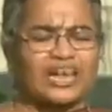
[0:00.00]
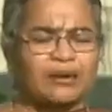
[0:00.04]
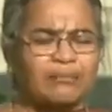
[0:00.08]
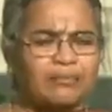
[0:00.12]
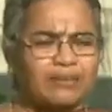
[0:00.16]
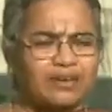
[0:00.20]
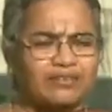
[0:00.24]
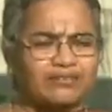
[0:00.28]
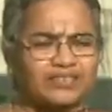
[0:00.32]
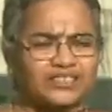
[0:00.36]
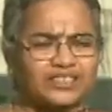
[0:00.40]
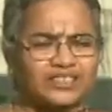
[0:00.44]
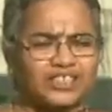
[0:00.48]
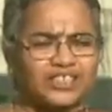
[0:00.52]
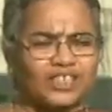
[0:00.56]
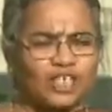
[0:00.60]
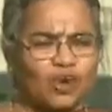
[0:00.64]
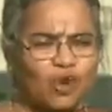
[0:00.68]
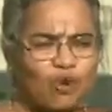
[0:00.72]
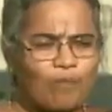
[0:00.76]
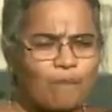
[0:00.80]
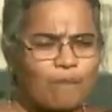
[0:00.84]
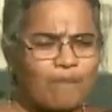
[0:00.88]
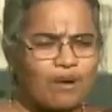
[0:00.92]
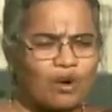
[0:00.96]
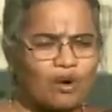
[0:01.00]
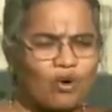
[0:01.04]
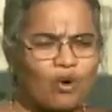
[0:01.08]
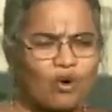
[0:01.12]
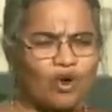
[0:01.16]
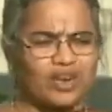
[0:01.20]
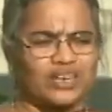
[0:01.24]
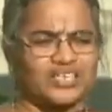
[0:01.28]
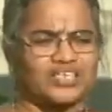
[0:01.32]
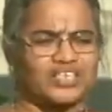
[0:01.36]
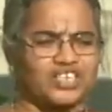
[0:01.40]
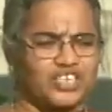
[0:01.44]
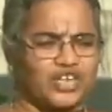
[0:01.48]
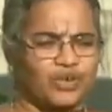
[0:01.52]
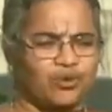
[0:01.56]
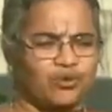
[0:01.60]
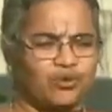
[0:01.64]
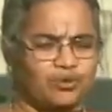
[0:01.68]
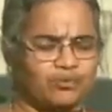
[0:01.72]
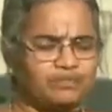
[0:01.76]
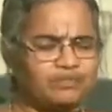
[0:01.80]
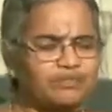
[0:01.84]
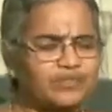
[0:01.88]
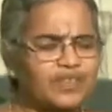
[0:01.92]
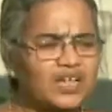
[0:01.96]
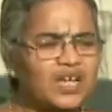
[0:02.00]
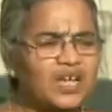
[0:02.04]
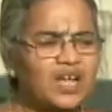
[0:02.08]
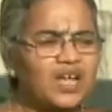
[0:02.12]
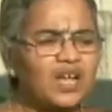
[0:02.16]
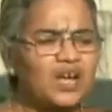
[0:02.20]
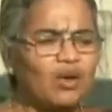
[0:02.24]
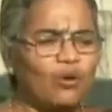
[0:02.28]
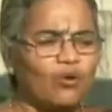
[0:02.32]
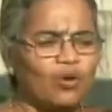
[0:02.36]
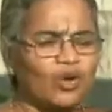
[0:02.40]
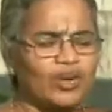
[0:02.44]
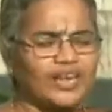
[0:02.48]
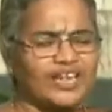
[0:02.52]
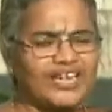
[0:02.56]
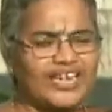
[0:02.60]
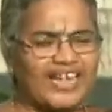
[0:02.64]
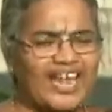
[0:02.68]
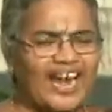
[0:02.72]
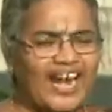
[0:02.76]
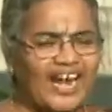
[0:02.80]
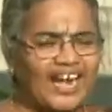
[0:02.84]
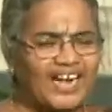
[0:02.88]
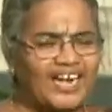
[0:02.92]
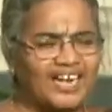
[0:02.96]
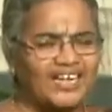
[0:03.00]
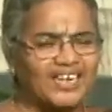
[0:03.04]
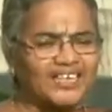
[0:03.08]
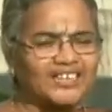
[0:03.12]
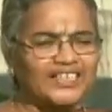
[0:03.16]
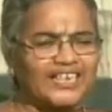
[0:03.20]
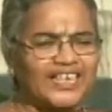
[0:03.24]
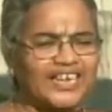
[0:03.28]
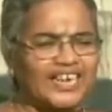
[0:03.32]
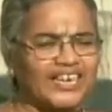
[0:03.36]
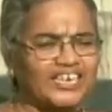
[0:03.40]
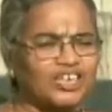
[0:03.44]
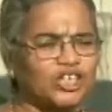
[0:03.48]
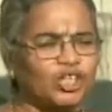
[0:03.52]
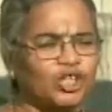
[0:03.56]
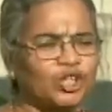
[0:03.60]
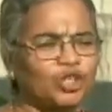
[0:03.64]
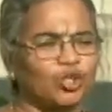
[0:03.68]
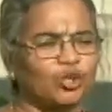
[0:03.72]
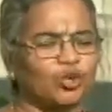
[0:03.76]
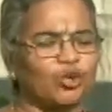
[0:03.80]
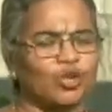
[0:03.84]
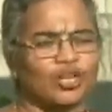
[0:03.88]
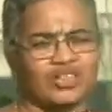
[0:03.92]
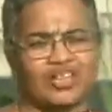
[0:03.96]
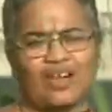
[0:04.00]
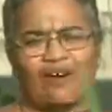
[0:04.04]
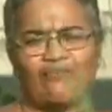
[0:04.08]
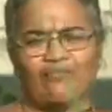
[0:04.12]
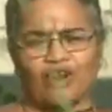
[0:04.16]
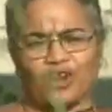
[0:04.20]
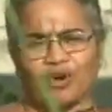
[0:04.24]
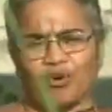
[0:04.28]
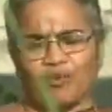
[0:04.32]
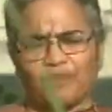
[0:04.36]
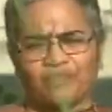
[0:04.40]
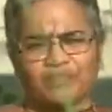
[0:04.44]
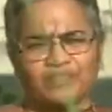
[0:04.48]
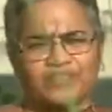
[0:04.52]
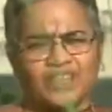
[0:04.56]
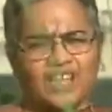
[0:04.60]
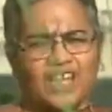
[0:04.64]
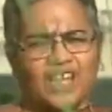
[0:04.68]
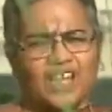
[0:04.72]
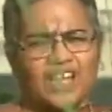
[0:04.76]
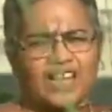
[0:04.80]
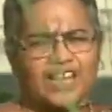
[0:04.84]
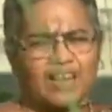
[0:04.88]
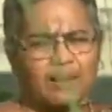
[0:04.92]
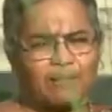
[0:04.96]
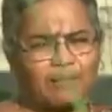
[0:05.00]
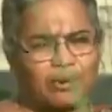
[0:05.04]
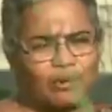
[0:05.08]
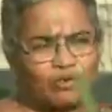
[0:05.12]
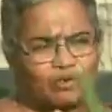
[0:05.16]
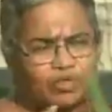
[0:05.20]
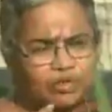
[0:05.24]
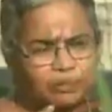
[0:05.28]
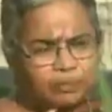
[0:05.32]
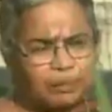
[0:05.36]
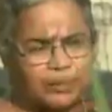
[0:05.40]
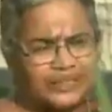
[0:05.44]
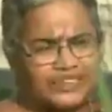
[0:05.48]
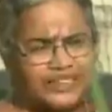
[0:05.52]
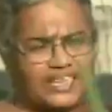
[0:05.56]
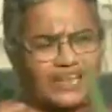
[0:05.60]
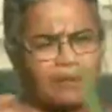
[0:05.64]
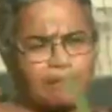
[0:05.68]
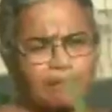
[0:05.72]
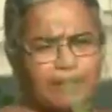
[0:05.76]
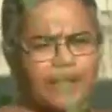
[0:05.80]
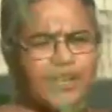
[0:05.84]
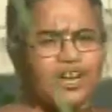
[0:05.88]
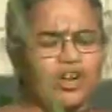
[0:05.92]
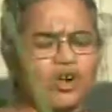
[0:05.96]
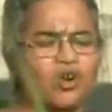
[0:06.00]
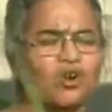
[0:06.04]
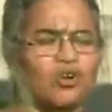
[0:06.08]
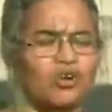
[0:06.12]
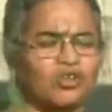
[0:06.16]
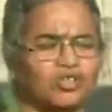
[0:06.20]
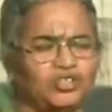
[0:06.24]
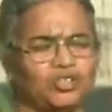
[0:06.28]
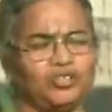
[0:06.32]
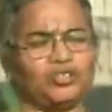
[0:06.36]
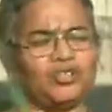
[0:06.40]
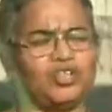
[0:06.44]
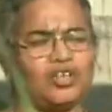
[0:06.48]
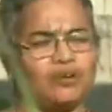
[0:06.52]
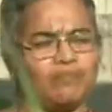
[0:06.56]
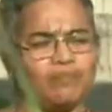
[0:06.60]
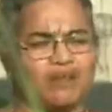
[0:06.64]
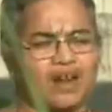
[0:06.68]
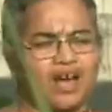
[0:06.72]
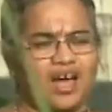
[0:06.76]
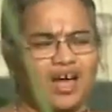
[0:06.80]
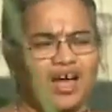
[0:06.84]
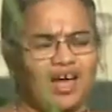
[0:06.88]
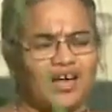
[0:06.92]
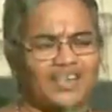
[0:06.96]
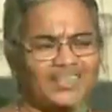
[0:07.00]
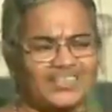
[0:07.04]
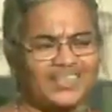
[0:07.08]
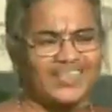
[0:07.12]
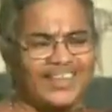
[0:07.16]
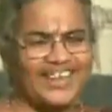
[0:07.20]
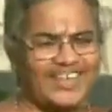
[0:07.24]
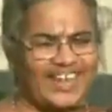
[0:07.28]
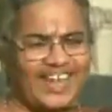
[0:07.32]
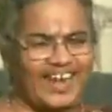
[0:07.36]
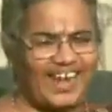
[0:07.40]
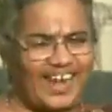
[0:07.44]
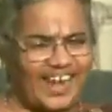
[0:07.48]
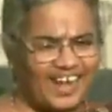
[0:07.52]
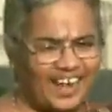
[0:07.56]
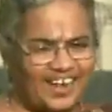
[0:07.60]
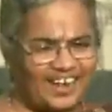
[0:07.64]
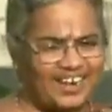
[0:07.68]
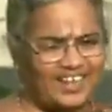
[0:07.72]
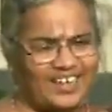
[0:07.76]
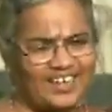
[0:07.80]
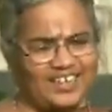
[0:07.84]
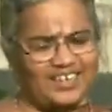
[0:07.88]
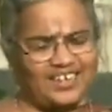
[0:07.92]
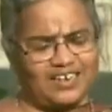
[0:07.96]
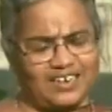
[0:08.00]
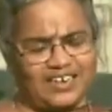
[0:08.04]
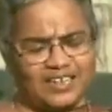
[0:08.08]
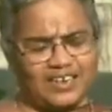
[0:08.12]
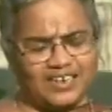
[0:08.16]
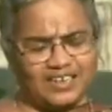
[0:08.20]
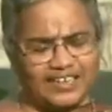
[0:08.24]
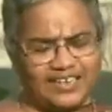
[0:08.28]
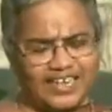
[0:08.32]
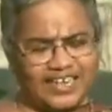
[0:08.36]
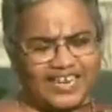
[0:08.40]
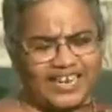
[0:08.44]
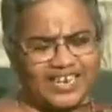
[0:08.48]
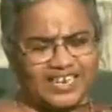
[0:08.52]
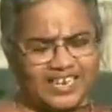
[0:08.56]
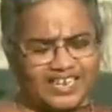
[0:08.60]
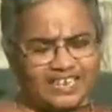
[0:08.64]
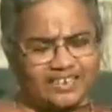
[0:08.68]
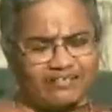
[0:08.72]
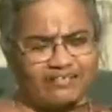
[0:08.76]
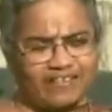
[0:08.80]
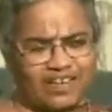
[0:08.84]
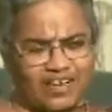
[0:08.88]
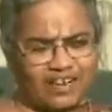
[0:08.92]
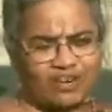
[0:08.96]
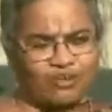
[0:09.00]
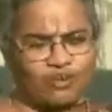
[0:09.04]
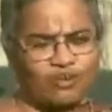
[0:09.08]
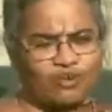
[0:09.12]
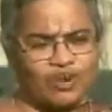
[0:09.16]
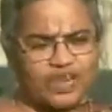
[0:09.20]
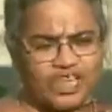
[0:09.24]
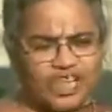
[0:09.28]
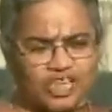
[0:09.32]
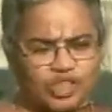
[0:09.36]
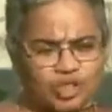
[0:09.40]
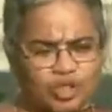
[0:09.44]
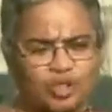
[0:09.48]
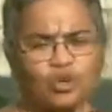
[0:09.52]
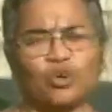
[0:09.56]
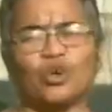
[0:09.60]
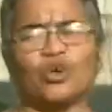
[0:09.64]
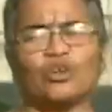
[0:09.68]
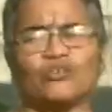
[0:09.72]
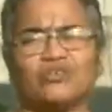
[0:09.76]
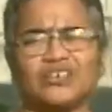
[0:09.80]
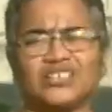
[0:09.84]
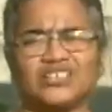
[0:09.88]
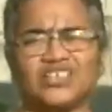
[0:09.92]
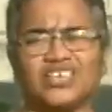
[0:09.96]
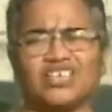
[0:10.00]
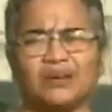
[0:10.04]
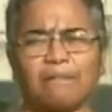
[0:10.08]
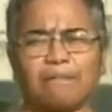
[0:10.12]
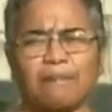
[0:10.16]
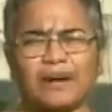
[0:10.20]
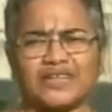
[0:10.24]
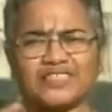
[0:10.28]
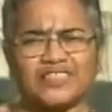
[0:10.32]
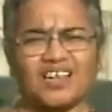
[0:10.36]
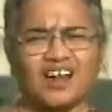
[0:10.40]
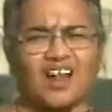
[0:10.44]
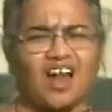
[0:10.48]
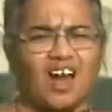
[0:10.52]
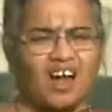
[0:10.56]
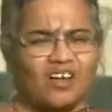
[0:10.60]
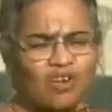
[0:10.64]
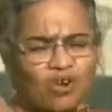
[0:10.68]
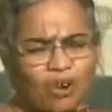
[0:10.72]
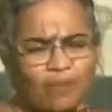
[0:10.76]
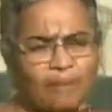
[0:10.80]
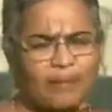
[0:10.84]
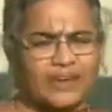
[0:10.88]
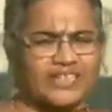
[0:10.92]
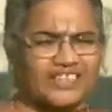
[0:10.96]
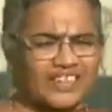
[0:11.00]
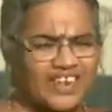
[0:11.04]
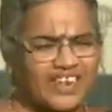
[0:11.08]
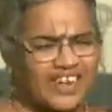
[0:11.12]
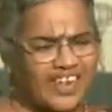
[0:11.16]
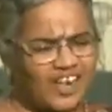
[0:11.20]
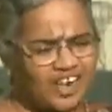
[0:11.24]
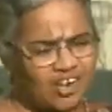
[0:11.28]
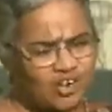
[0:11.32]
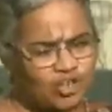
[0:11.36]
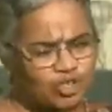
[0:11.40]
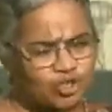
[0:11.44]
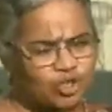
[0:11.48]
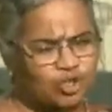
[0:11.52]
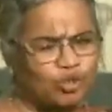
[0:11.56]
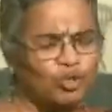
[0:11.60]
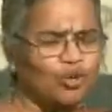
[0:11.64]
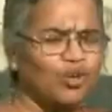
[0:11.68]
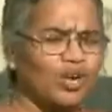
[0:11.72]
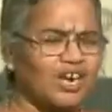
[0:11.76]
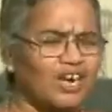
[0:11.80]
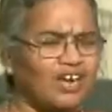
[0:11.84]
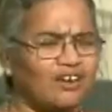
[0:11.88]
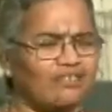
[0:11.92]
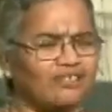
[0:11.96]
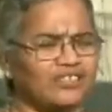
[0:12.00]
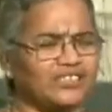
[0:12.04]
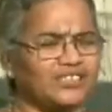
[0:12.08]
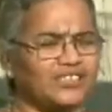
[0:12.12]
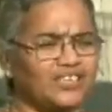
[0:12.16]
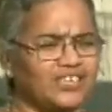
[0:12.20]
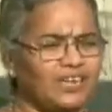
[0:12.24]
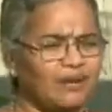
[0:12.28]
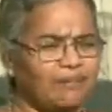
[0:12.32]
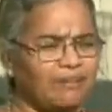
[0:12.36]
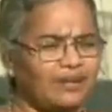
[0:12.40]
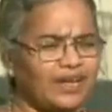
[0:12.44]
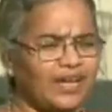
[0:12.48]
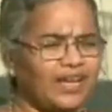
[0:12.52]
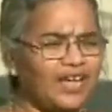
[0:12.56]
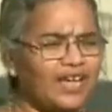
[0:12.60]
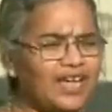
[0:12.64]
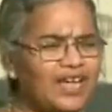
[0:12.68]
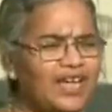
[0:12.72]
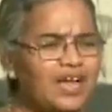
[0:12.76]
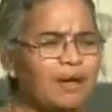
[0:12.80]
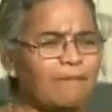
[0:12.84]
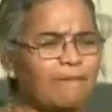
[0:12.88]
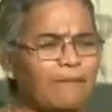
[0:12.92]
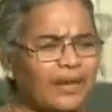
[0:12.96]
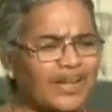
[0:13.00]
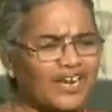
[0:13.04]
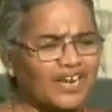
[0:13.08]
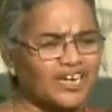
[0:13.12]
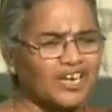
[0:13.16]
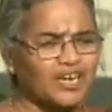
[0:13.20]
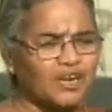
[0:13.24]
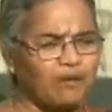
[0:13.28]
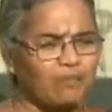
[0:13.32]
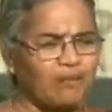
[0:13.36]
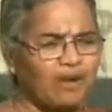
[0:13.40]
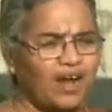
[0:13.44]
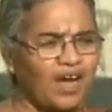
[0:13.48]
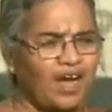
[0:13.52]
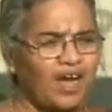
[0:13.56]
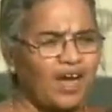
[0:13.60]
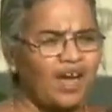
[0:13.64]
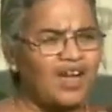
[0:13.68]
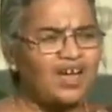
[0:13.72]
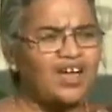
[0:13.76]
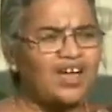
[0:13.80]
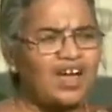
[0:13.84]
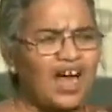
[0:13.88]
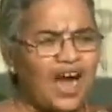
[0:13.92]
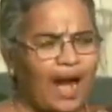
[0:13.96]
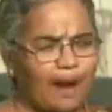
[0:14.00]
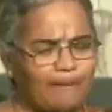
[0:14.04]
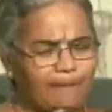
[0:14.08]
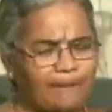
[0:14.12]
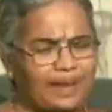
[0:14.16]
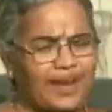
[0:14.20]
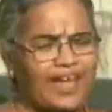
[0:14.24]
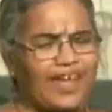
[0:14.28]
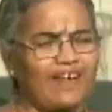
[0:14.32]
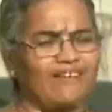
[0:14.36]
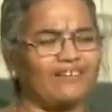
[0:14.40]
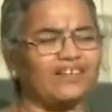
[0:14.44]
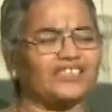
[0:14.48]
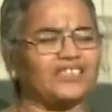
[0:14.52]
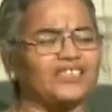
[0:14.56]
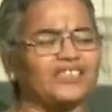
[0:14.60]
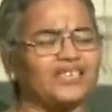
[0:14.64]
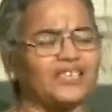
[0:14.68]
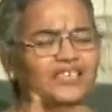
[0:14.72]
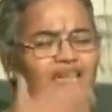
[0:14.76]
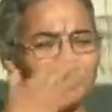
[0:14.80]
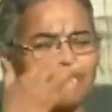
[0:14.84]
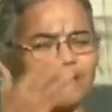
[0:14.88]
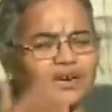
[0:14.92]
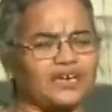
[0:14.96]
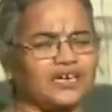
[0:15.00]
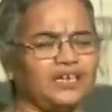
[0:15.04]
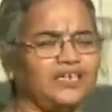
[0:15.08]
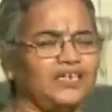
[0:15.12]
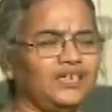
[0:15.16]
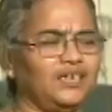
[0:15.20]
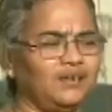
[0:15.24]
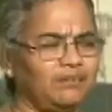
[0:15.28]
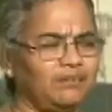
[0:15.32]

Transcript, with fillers: தன்மை வந்து ரொம்ப குறைஞ்சிருக்கும் ஒரு ஏழுலேருந்து எட்டு தூறு தான் வரும் நம்ம உற்பத்தியை பெருக்கணும்னு சொன்னோம்னா இந்த ஏழுலேருந்து எட்டு வரக்கூடிய தூர் வந்து பதினாறோ பதினேழோ தூர்கள் வந்து நம்ம பெருக்கணும்னா அப்படியே வந்து நமக்கு